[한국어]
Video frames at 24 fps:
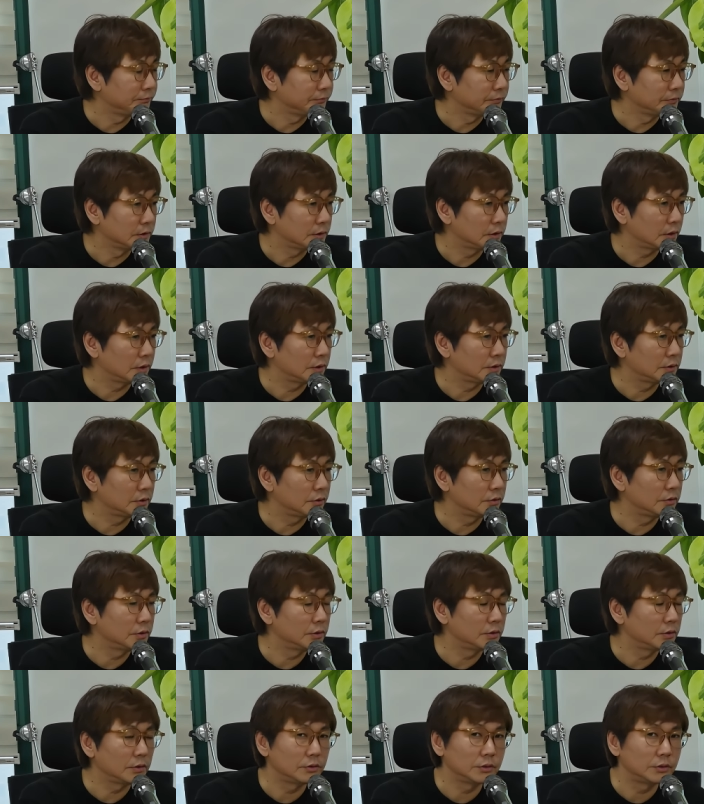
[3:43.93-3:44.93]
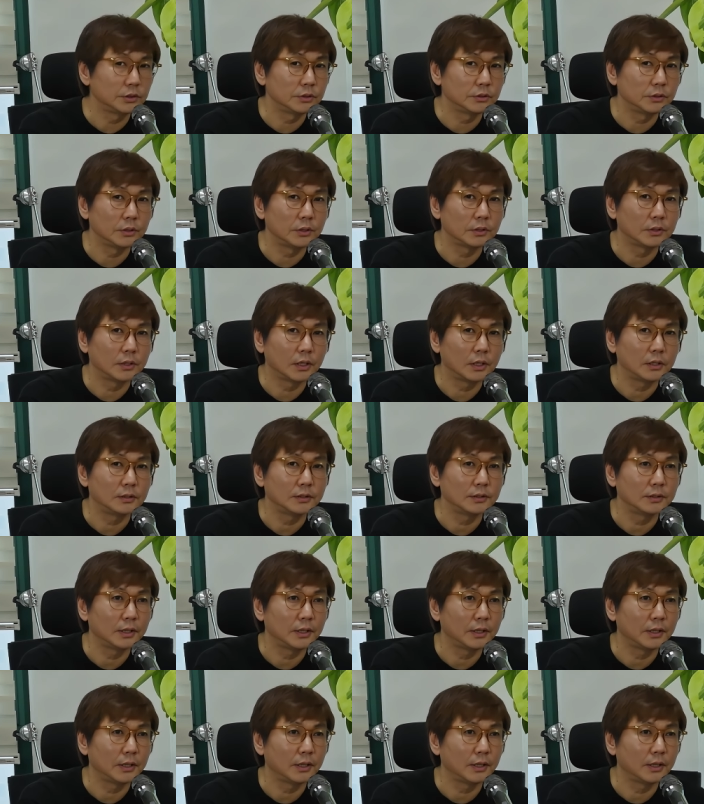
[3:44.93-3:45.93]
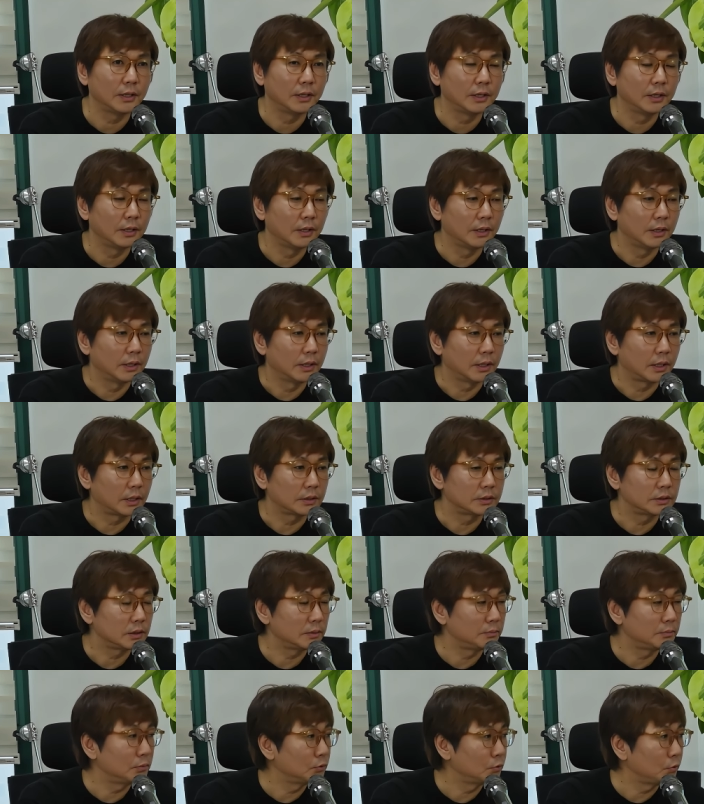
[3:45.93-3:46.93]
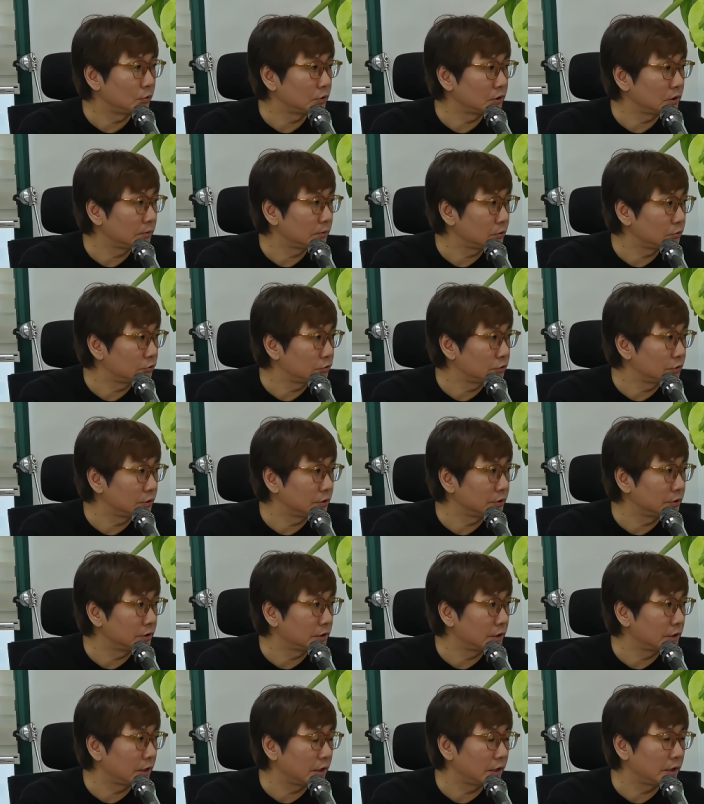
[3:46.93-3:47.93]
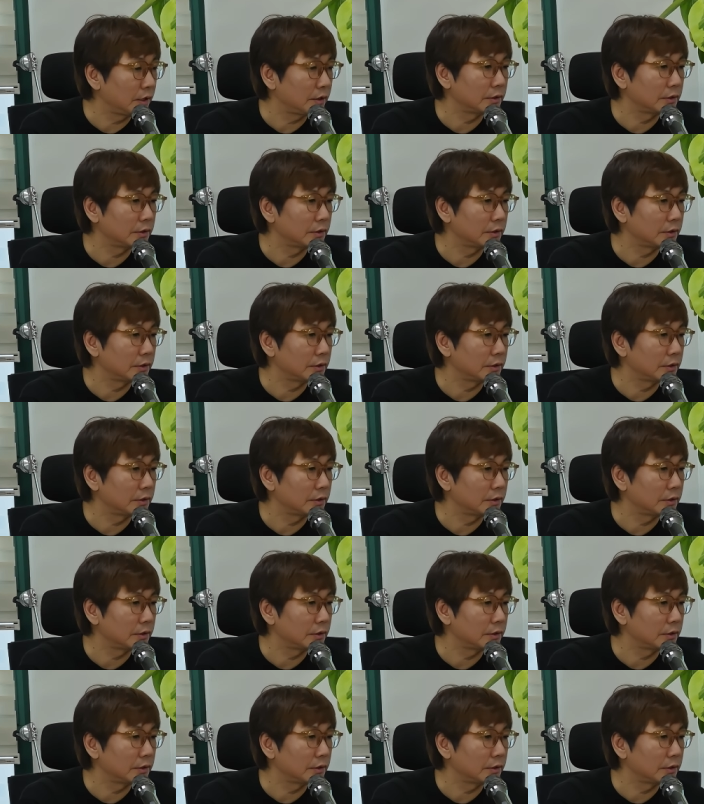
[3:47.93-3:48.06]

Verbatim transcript: 제가 이런 이런 기획을 하는데 같이 한번 동참해 줄 수 있느냐.